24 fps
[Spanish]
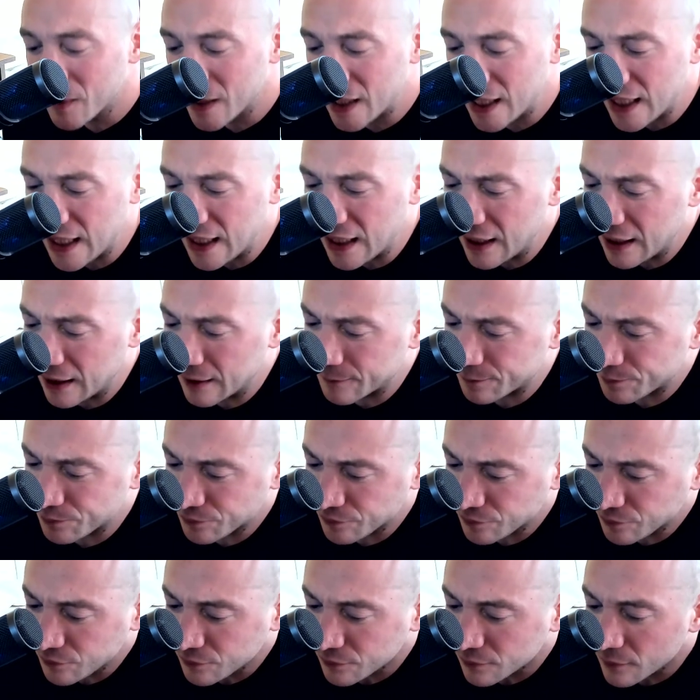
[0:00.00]
Y,
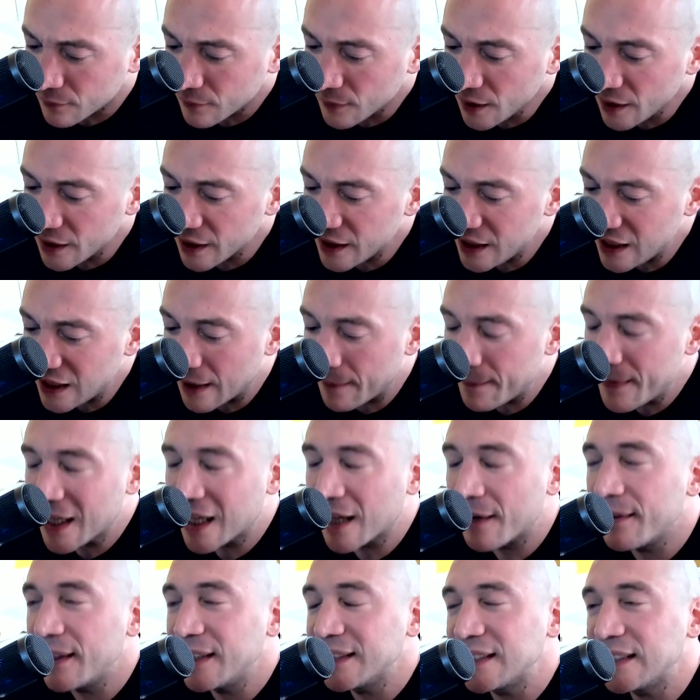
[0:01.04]
en mi
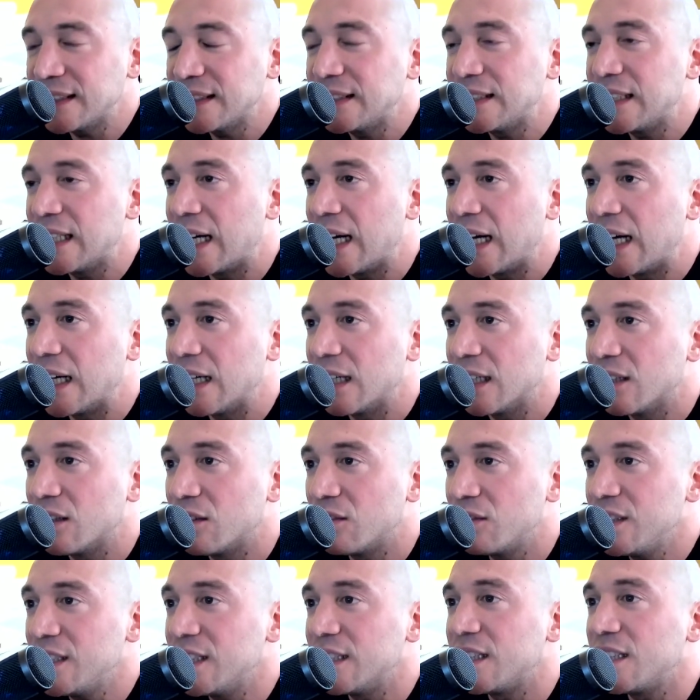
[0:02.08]
cabeza está,
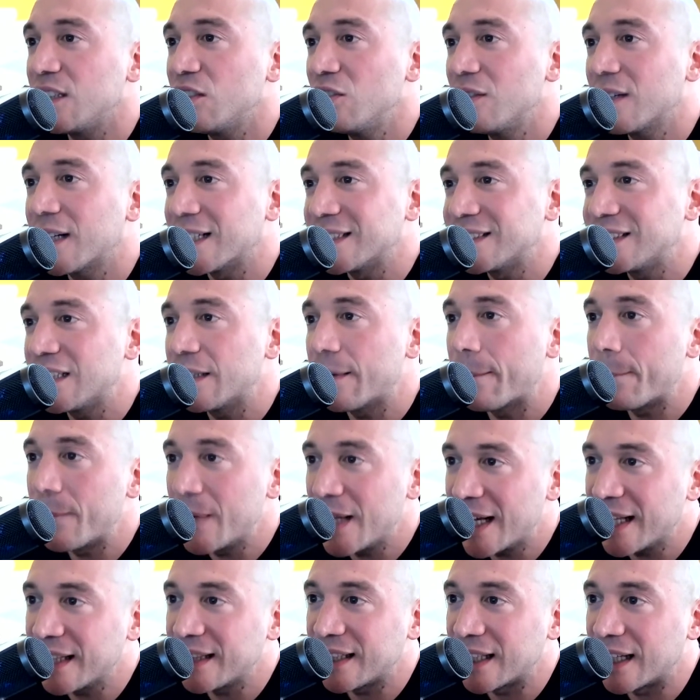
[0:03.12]
oye, tengo que hacer
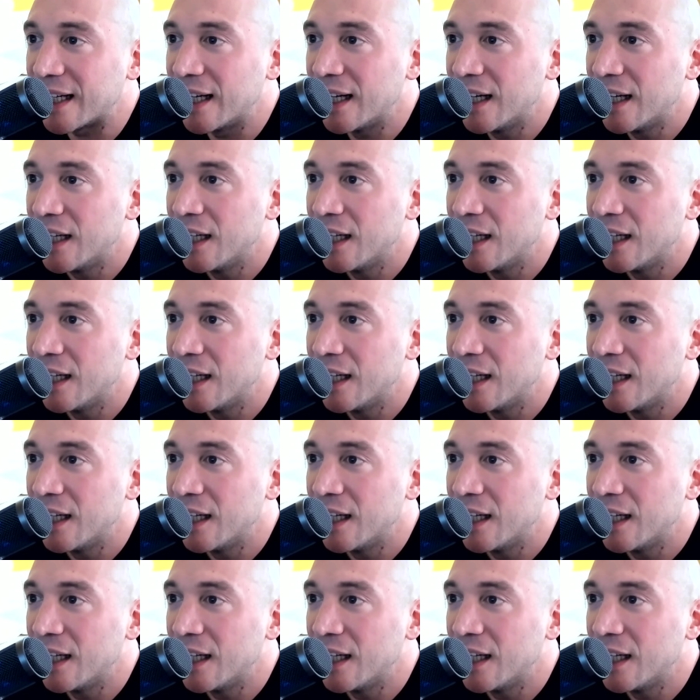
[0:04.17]
plata